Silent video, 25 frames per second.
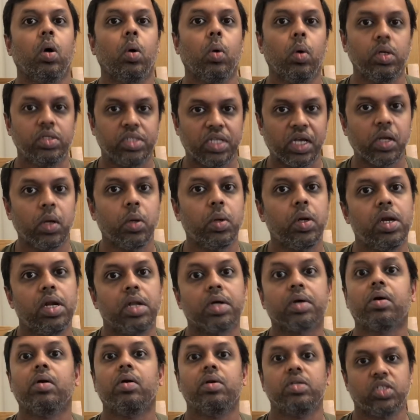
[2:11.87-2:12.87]
ஒரு செக்யூர்டு
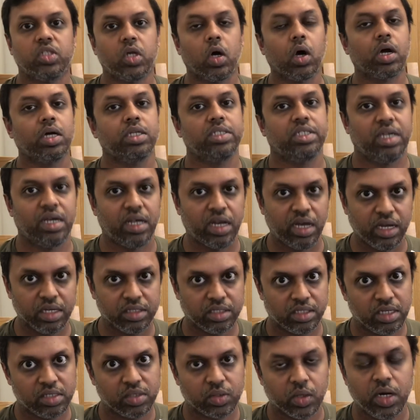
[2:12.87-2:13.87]
அக்கௌண்ட் ஸ்டாக் அண்ட் ஷேர்
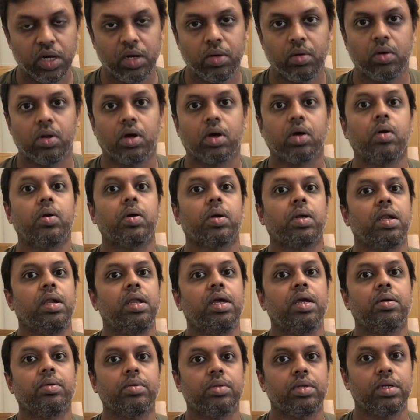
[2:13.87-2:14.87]
ஆயிடுச்சுன்னு சொல்லிட்டு ஒரு அக்கௌண்ட்
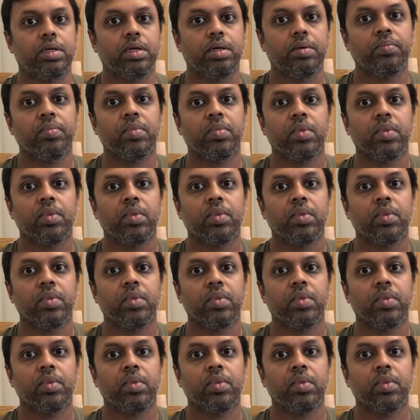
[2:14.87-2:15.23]
நீங்கள் வந்துட்டு